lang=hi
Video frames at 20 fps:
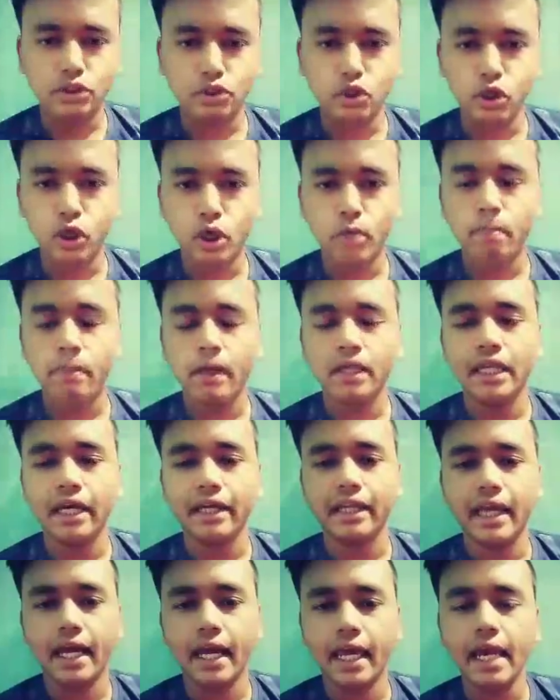स्टोर के ऊपर
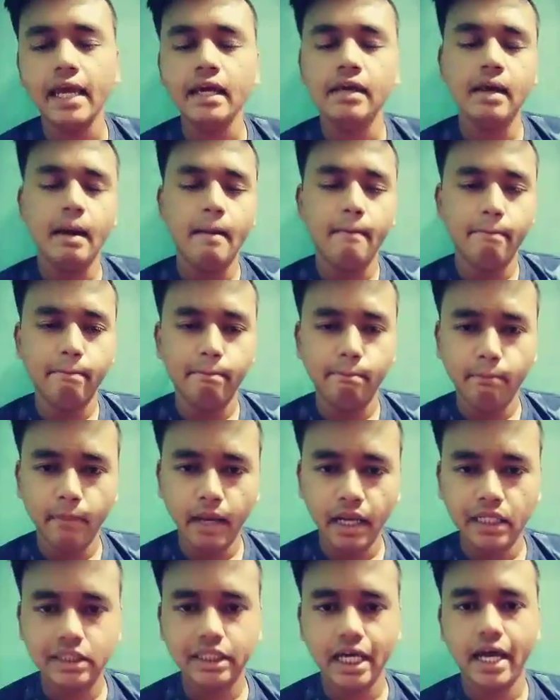देखने के लिए
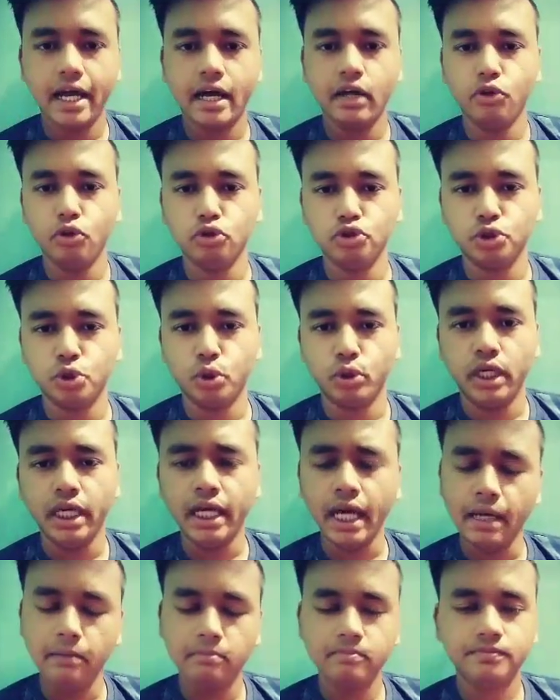मिल जाएगा दोस्तों
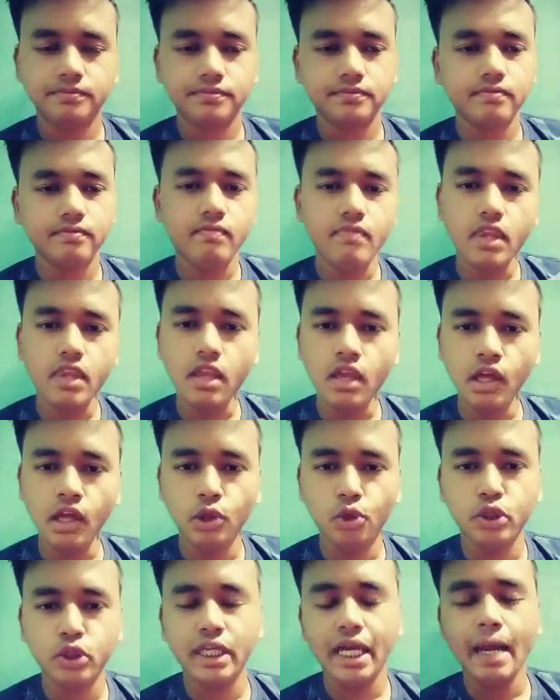ठीक है
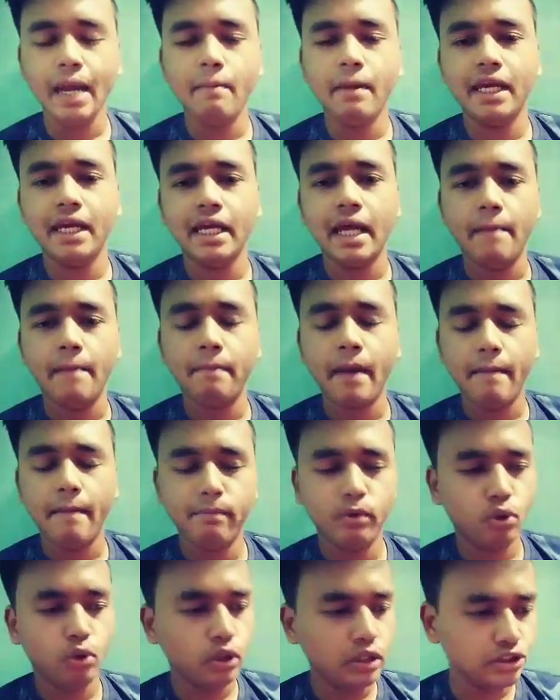तो ये मैंने यहाँ पे आप
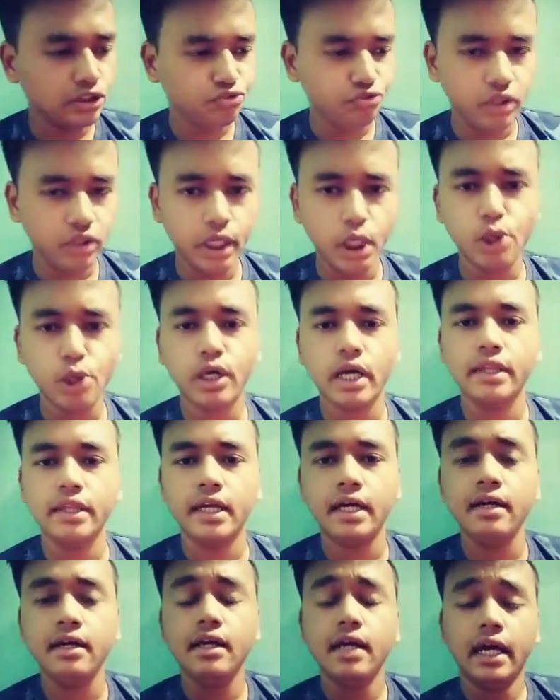लोग को इस वीडियो के
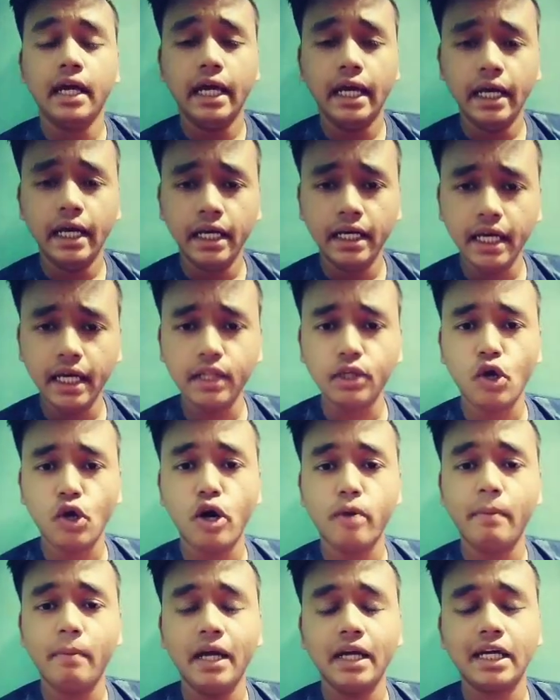अंदर इंडियन
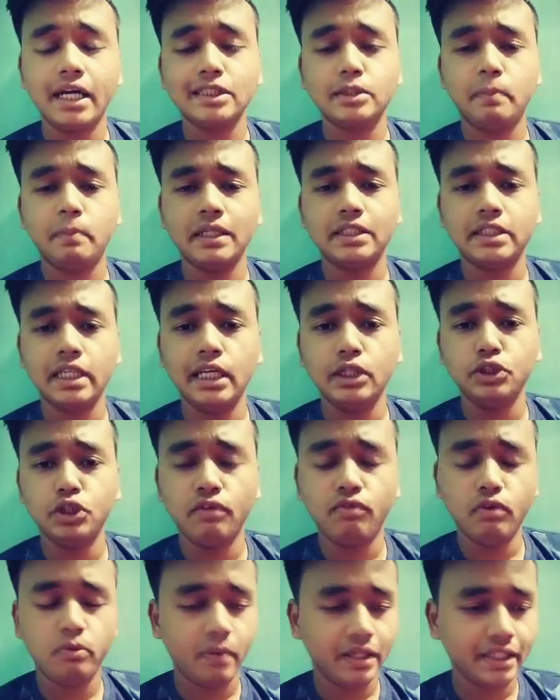गवर्नमेंट का स्पेशली जो
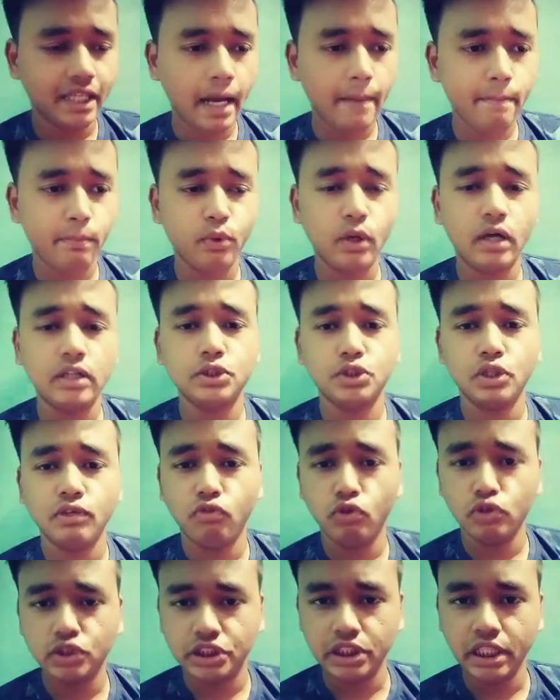है वो बताया पूरा जो है
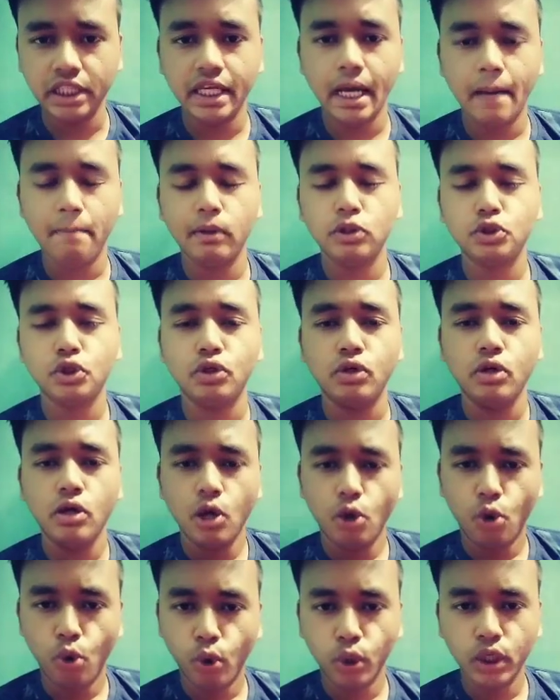वो सीन यहाँ पे जो
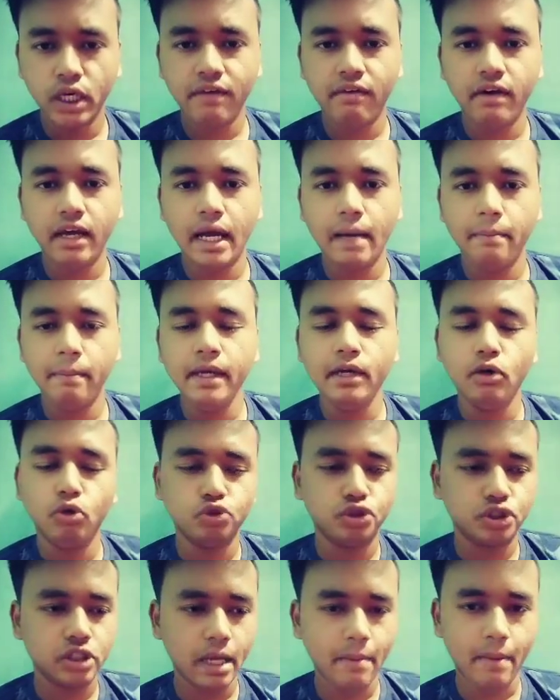होने वाला है अभी
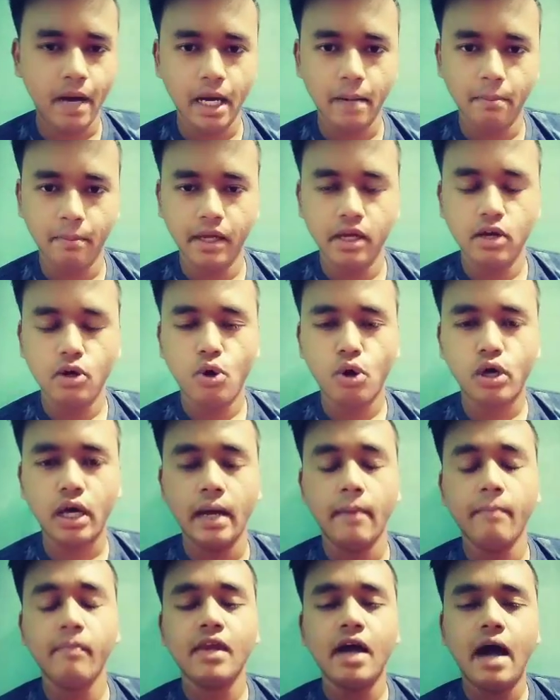उसके बारे में
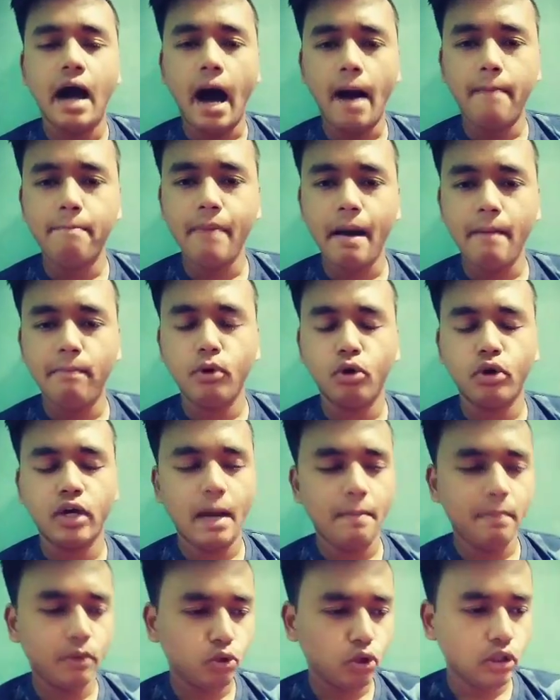ओके अब मैं आप लोग को
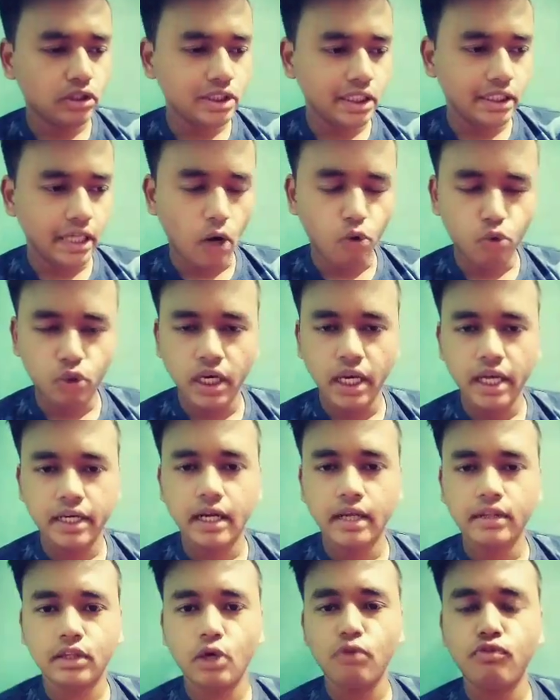यहाँ पे थोड़े से डाउट क्लियर
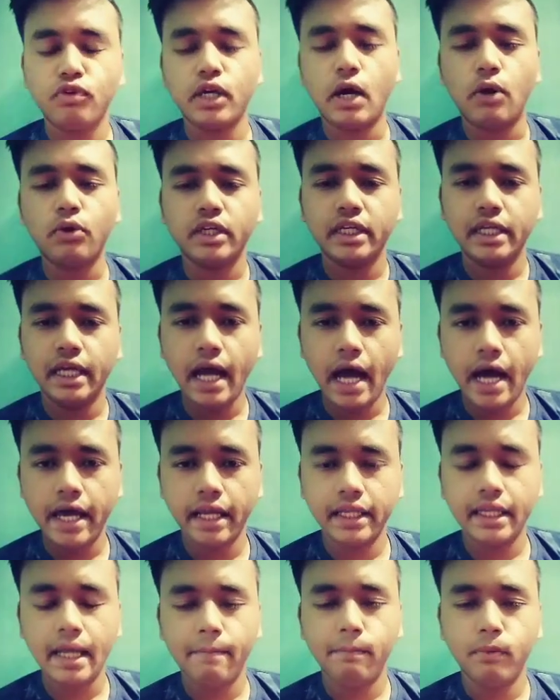करता हूँ वो डाउट ये आ
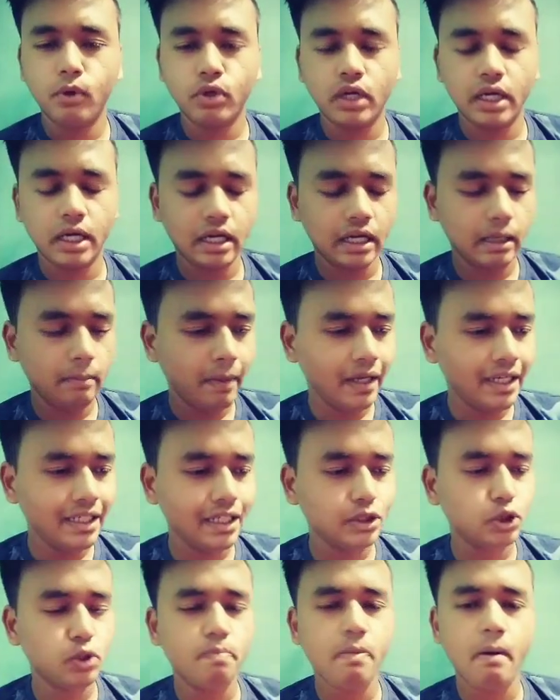रहे थे आप लोग के कि भाई
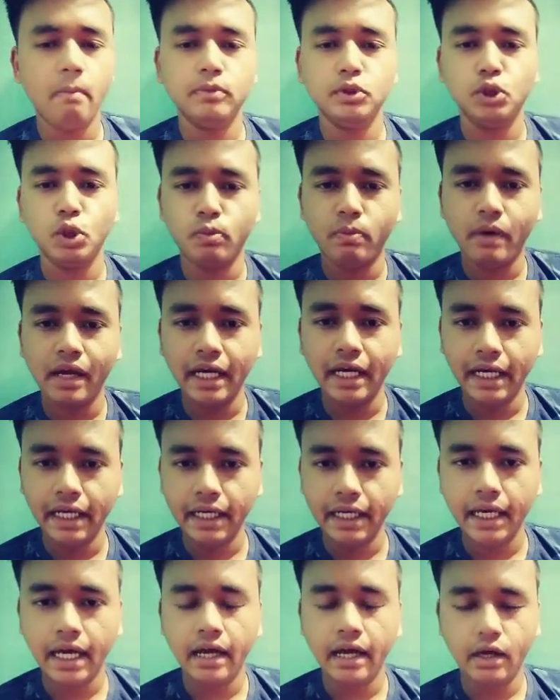ये जो पबजी मोबाइल
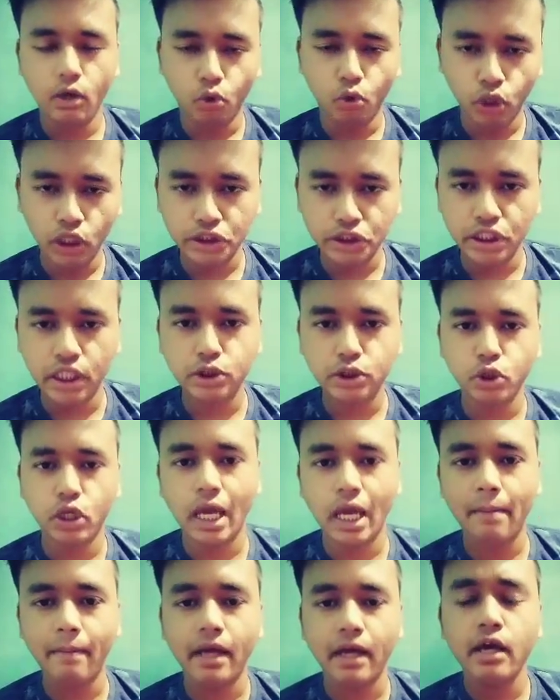इंडिया ओरिजिनल जो
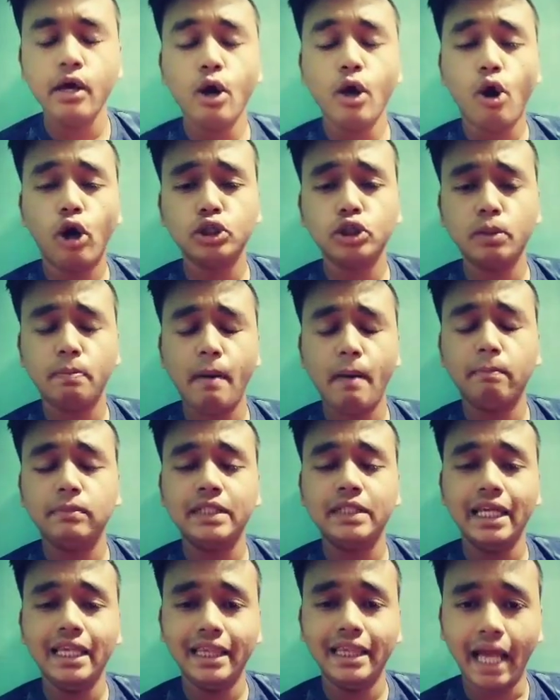गेम है और जो
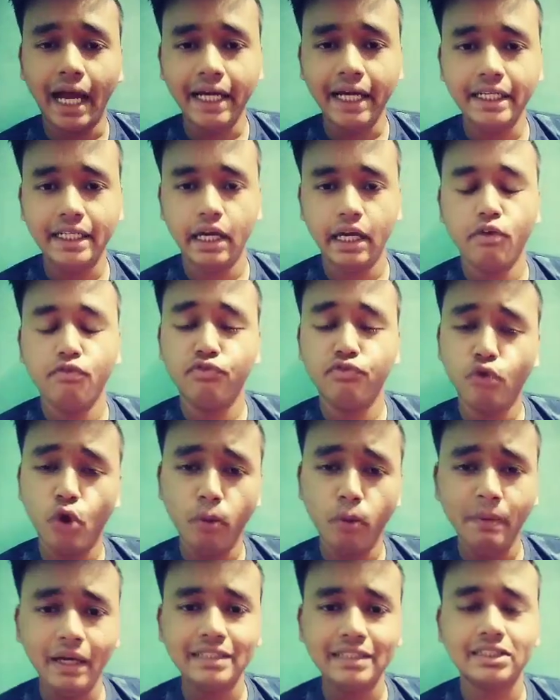पबजी लाइट है
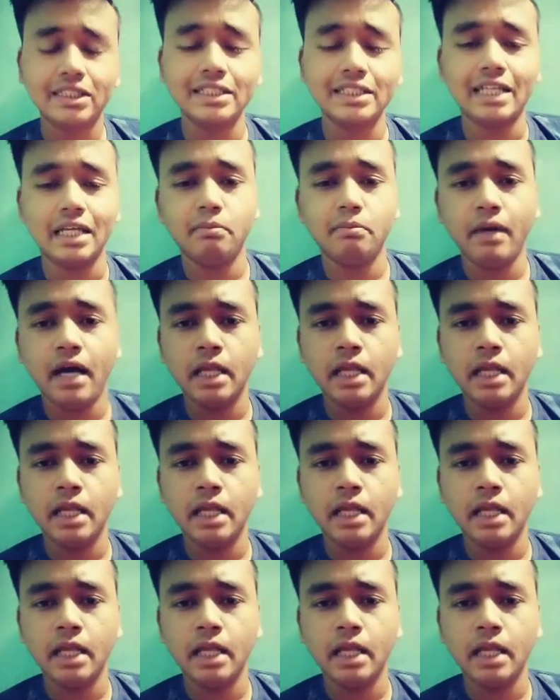वो भी इसके साथ में